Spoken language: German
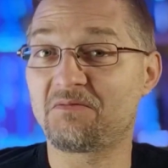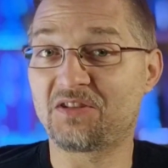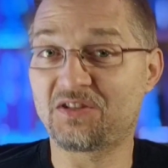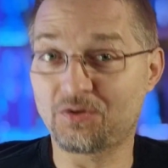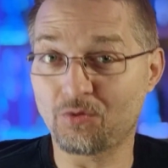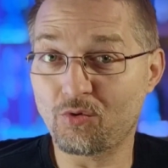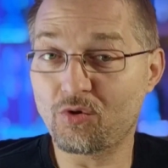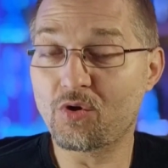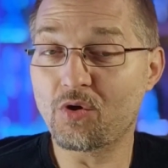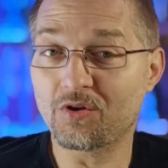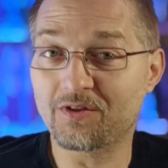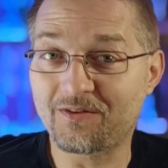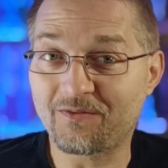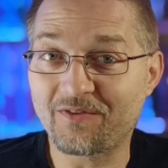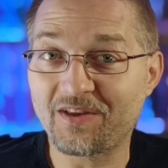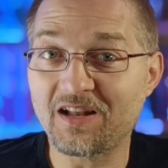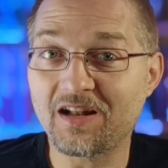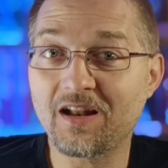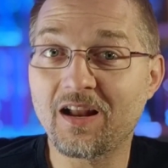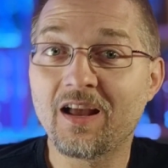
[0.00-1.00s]
so Gott
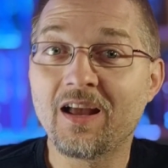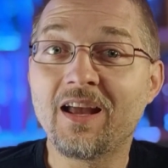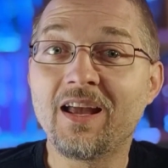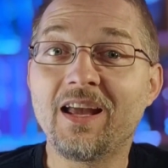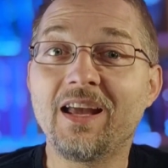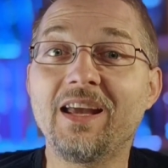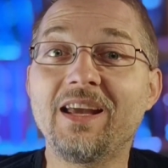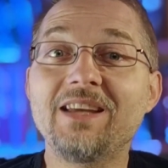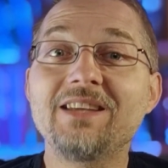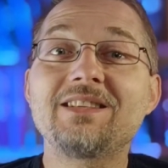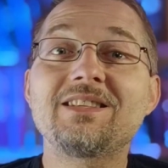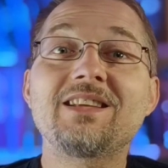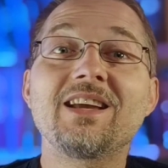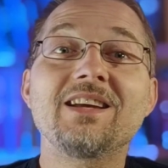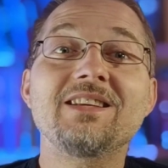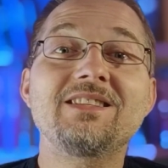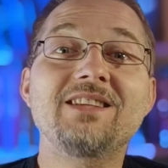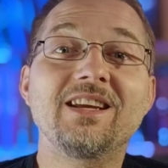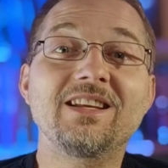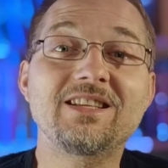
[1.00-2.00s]
will, ist
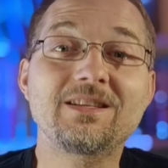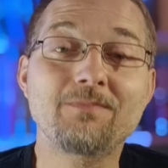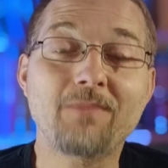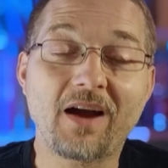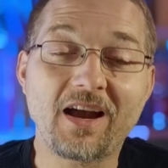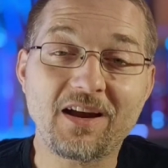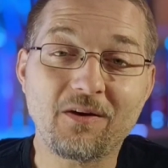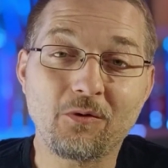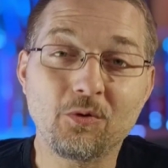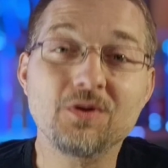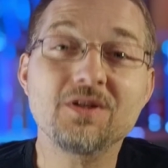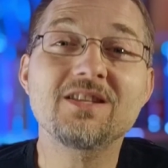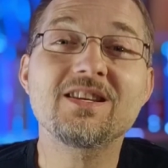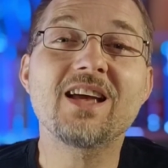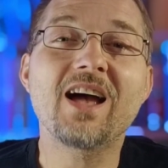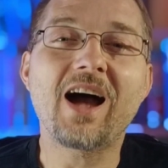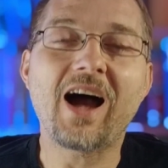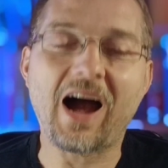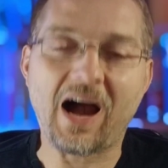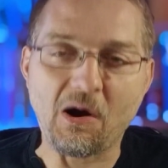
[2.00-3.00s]
das jetzt bei uns
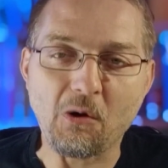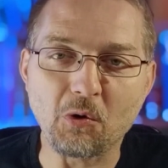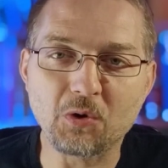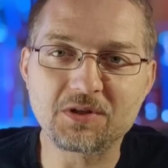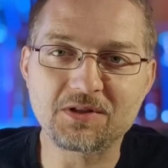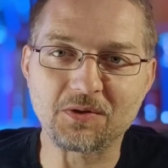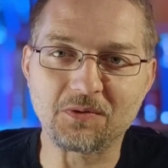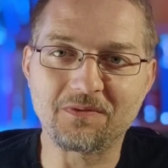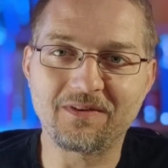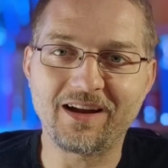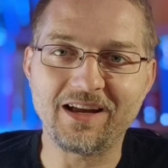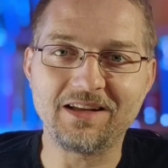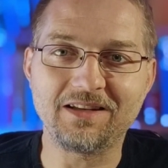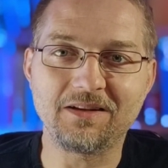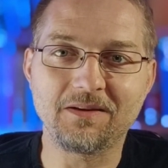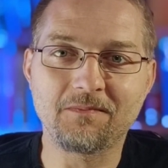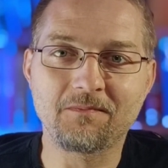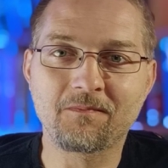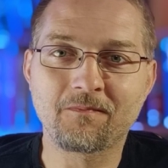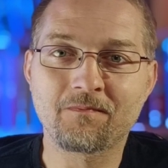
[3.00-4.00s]
auch
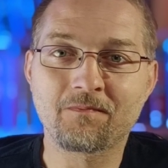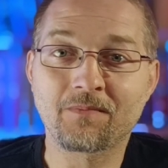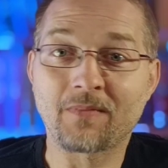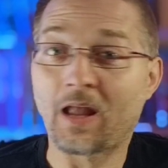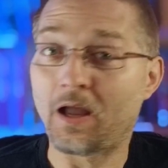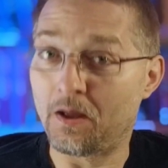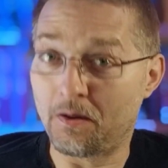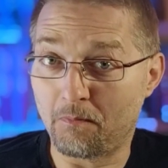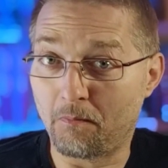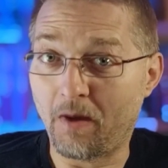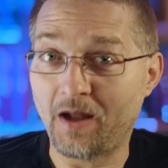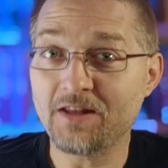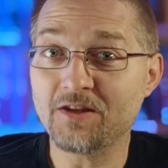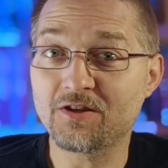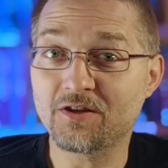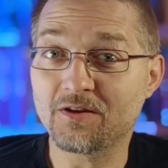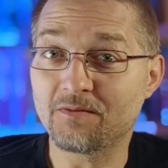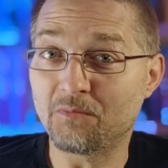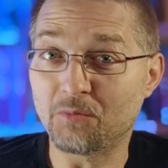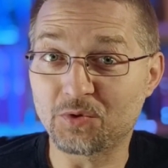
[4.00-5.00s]
soweit.
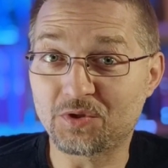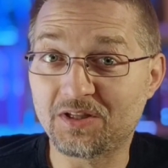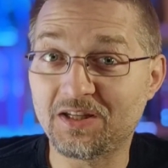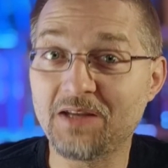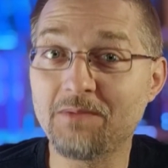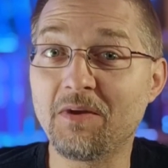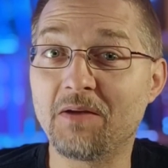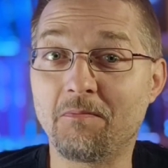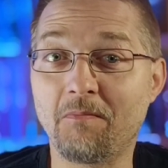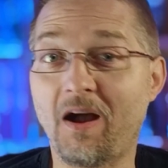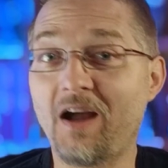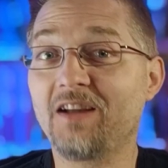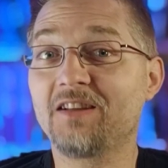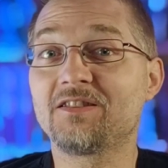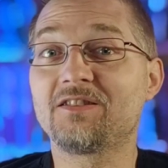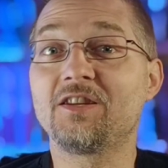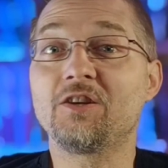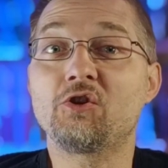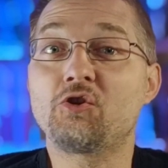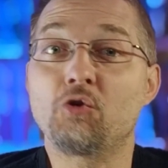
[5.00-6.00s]
Manche Muslime machen
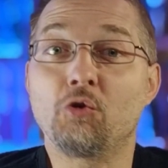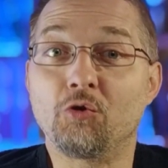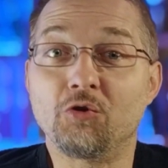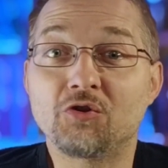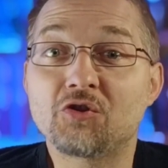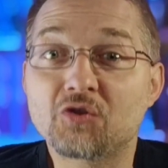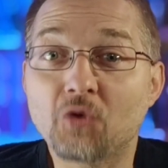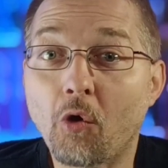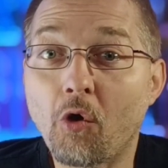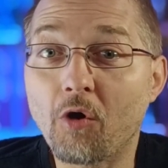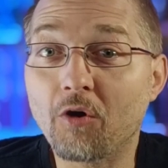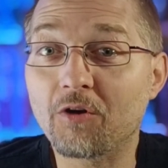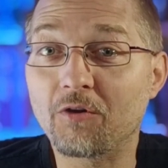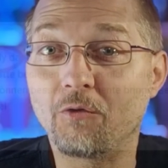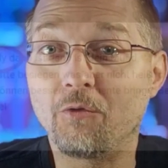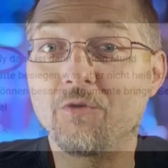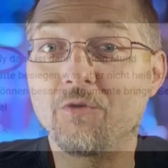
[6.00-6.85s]
sich schon Sorgen